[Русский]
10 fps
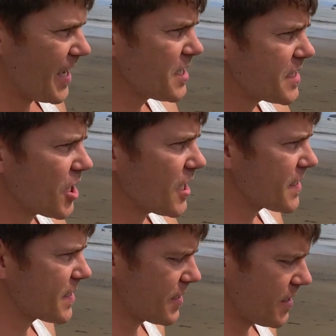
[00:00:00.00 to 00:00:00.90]
И
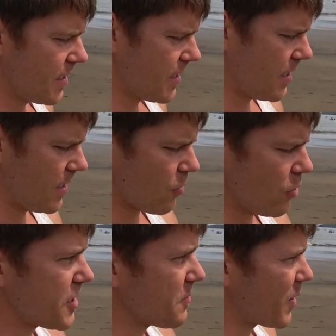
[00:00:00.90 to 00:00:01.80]
сейчас э,
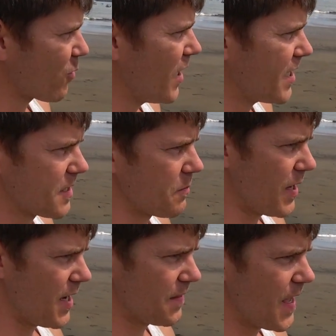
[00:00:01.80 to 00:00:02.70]
хочется прогуляться
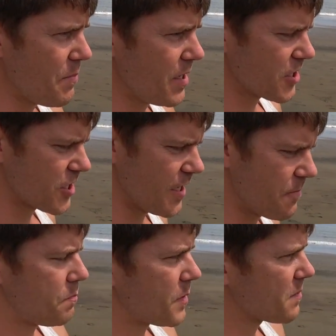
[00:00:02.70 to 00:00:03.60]
по набережной,
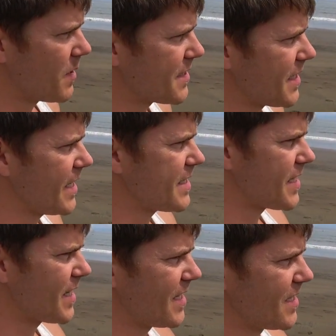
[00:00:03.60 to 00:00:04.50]
посмотреть.
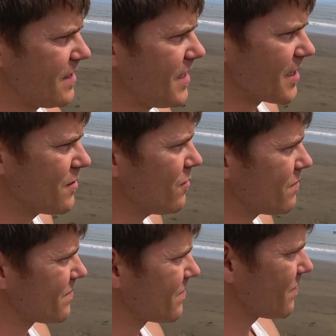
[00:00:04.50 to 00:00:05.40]
Не, ну,
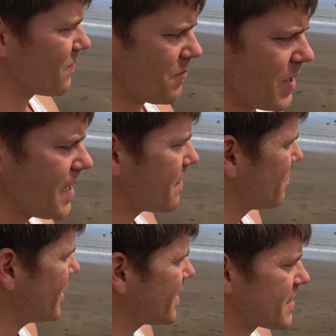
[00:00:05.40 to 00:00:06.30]
мне,
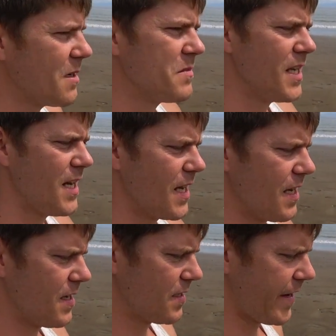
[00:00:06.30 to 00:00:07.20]
мне на самом
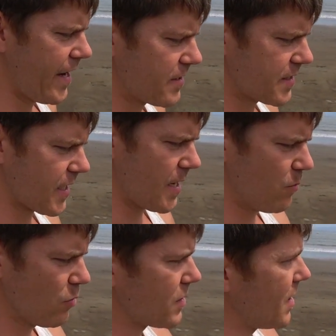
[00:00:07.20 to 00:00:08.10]
деле нравится такая
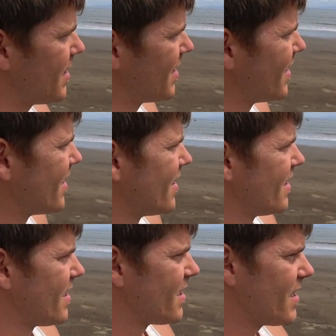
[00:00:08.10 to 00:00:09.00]
бухта.
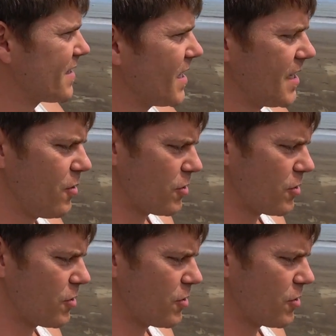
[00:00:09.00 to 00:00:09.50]
Она не